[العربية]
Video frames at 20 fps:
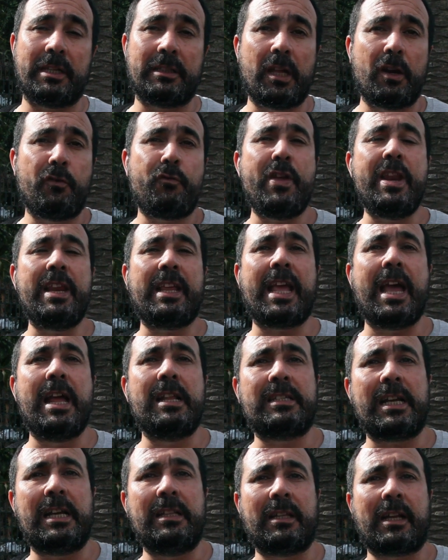اذا فين
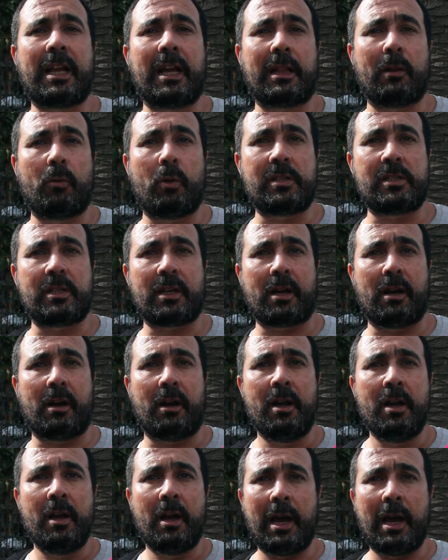كانت عندك هذه الوثيقه